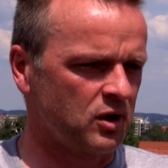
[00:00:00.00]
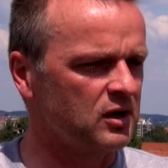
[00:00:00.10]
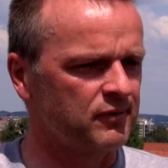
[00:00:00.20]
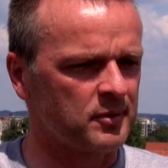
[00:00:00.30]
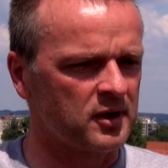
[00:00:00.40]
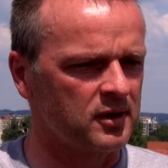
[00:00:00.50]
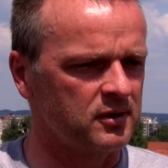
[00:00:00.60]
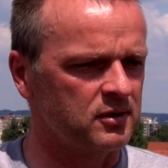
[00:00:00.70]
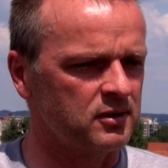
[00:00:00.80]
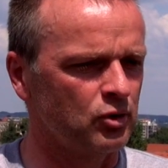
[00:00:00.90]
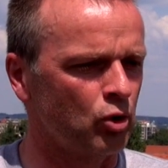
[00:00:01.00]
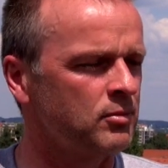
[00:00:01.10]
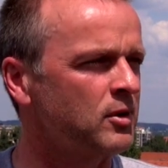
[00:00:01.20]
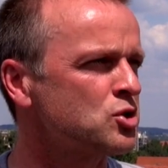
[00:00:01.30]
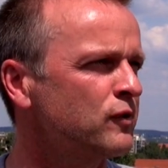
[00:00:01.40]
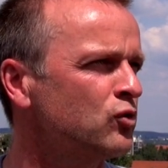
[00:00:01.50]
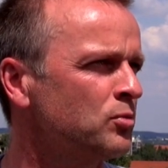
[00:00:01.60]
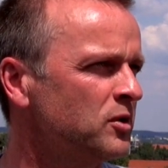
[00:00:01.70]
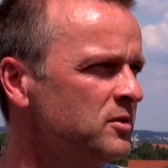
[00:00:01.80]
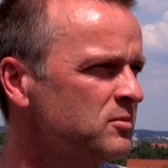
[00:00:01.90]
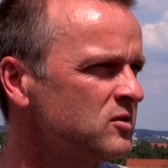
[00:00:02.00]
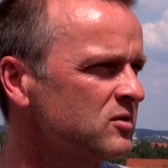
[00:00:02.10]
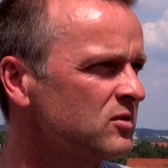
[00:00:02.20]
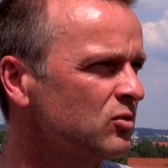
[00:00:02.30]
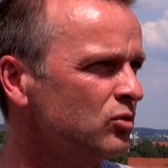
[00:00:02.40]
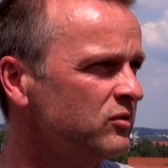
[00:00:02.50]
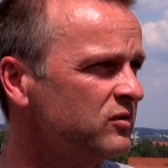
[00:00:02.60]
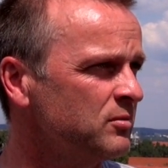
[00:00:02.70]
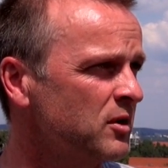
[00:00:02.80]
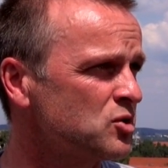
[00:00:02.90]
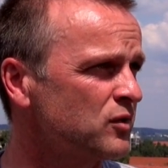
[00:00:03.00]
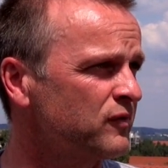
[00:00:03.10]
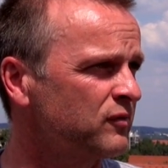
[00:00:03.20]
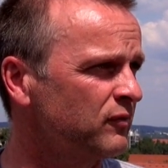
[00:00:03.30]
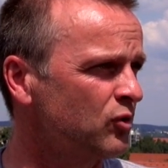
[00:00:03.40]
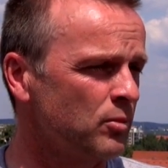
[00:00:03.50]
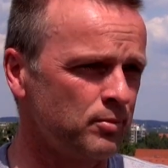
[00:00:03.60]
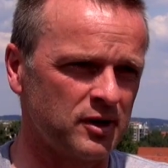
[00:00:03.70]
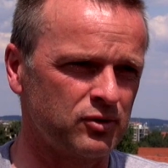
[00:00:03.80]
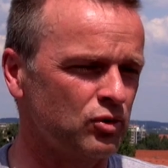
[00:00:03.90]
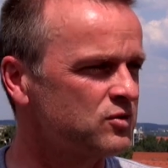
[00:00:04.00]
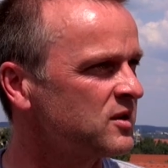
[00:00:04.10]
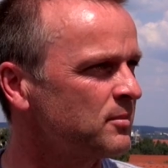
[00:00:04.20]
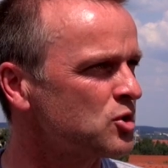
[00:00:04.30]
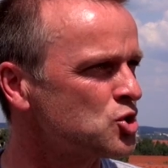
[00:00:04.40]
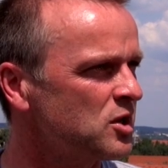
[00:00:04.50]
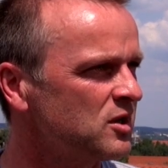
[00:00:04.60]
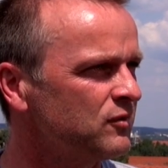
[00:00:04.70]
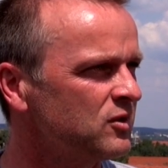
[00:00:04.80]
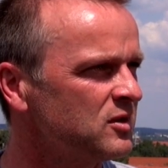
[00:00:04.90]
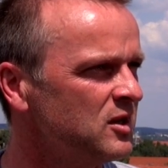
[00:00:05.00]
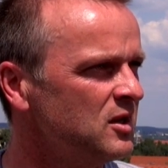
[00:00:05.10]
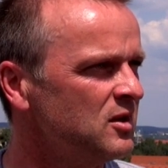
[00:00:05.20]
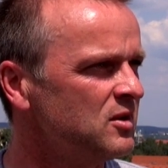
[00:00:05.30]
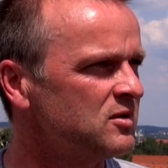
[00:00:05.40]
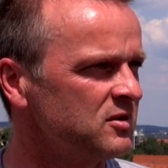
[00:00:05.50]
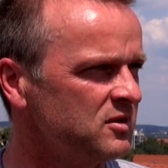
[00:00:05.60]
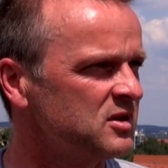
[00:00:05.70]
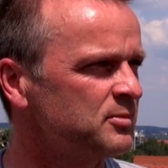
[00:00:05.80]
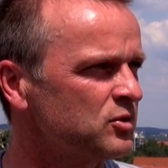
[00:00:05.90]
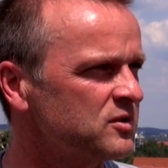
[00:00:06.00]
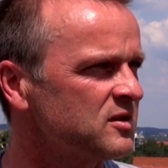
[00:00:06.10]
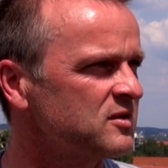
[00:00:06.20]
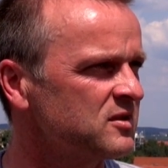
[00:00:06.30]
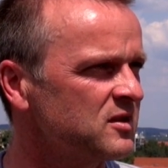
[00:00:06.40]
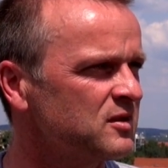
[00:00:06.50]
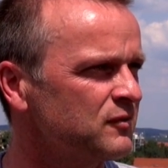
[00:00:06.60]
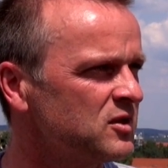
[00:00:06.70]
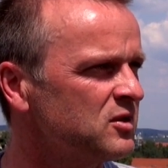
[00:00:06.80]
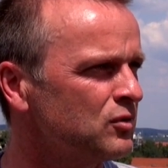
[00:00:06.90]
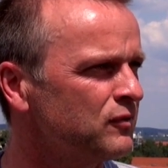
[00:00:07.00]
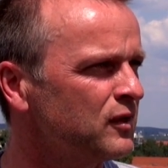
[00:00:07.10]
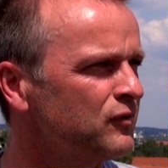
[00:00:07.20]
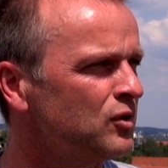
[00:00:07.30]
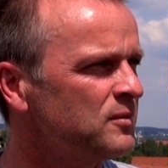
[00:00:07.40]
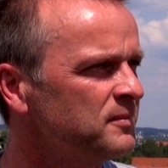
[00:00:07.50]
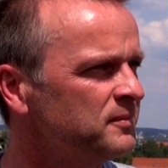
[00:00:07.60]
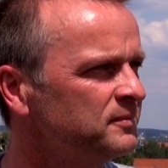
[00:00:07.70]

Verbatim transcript: Und gerade wenn man eine neue Mannschaft übernimmt und die Mannschaft komplett neu zusammengestellt wird, sind diese Prozesse sehr, sehr wichtig und wertvoll.